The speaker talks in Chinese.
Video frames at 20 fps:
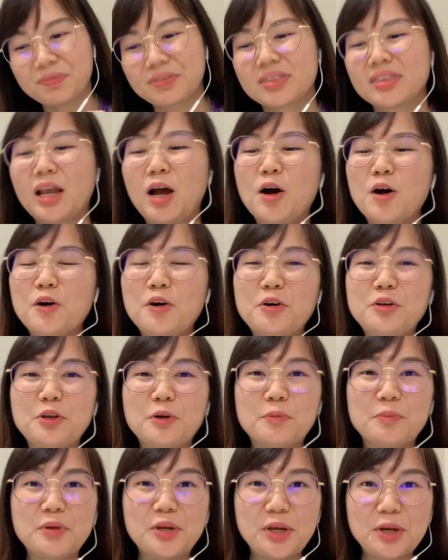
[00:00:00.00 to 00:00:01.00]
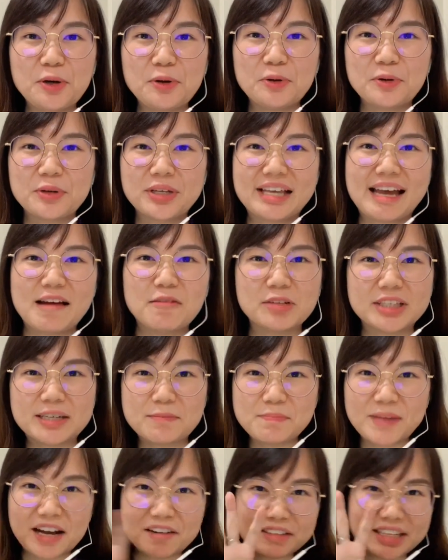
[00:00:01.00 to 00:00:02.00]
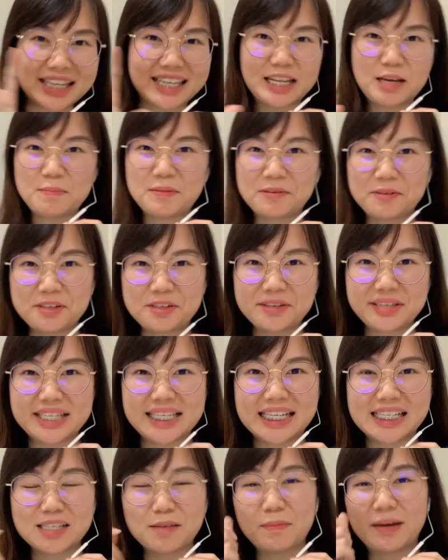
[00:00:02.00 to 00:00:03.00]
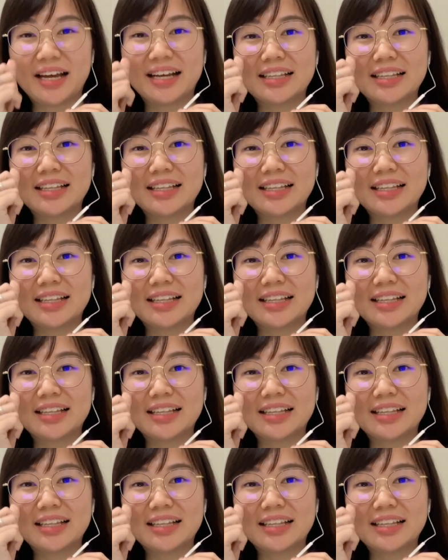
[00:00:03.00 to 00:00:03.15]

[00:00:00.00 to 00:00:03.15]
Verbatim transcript: 然后有没有在我的标题那边我就写着嘛。